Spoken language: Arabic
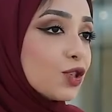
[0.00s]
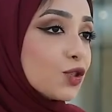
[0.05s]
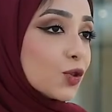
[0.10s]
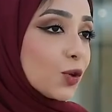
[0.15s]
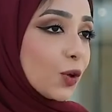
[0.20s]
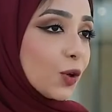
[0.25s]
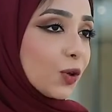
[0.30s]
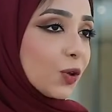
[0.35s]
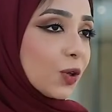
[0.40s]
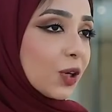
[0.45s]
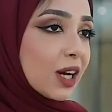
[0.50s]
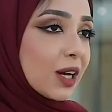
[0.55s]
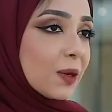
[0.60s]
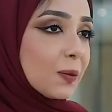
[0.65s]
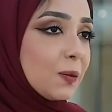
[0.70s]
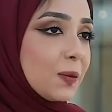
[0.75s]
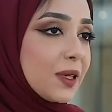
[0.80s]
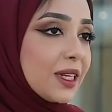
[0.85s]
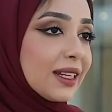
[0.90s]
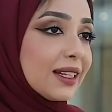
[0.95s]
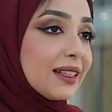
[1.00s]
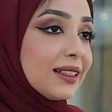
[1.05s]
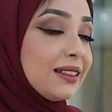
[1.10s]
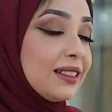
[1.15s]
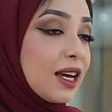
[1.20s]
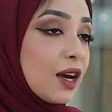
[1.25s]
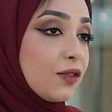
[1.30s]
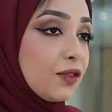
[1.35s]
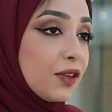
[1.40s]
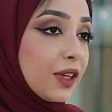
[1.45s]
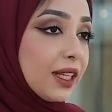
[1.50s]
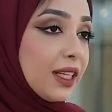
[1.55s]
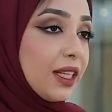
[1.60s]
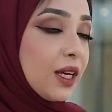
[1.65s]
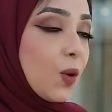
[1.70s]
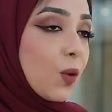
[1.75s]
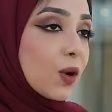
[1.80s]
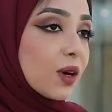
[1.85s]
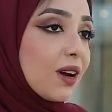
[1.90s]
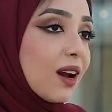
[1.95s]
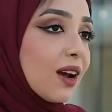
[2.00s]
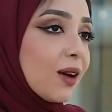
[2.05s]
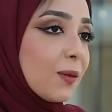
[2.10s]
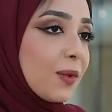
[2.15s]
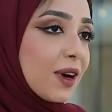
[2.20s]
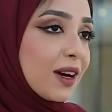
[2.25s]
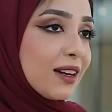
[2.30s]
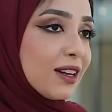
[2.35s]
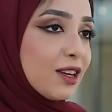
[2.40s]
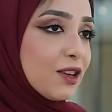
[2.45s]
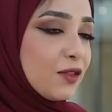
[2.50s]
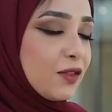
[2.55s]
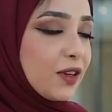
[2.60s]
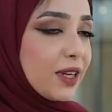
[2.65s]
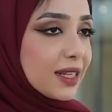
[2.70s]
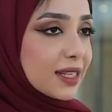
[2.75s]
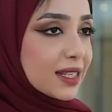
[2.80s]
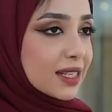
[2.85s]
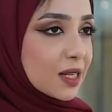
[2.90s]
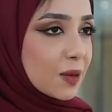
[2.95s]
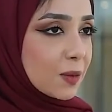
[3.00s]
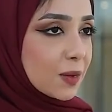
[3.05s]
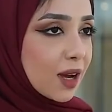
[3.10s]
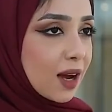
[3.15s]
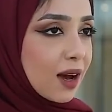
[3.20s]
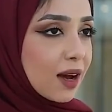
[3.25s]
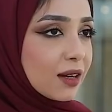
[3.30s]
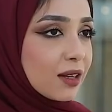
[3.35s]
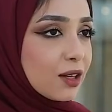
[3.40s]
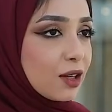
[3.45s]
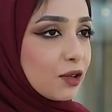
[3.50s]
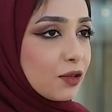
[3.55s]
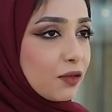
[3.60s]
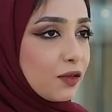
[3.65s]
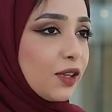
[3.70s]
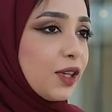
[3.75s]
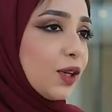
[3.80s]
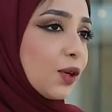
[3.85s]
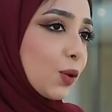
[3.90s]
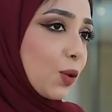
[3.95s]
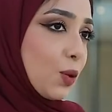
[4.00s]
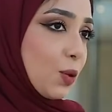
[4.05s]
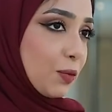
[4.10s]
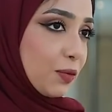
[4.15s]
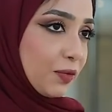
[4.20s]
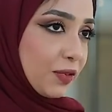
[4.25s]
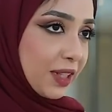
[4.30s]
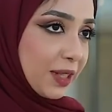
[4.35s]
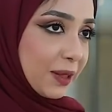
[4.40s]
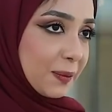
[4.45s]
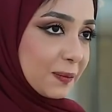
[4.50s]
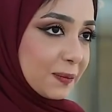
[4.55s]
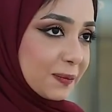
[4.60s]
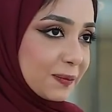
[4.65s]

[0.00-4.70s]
نشعر بالدافعيه والرغبه في الاستمرار في اللي نقوم فيه